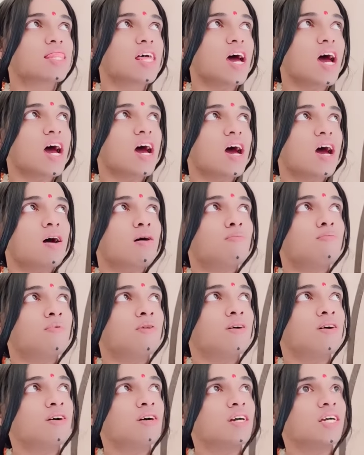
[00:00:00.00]

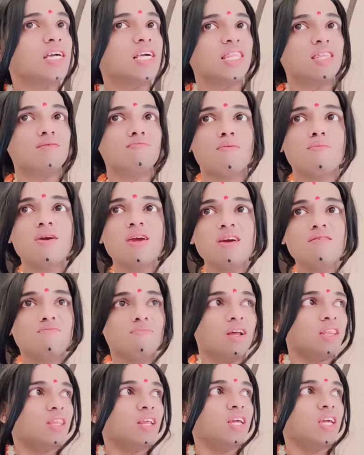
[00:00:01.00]
सब किसी में भी
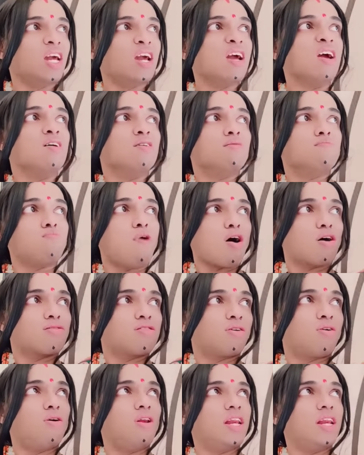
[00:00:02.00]
हिम्मत नहीं है
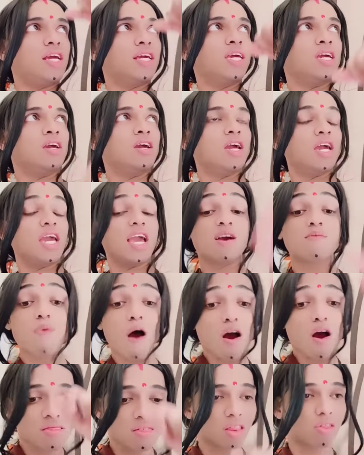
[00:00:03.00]
बॉक्स खोलने की एक
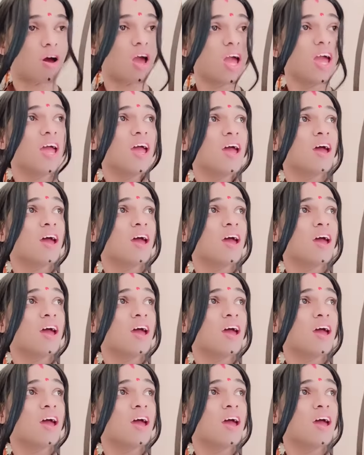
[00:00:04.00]
बॉक्स ही तो है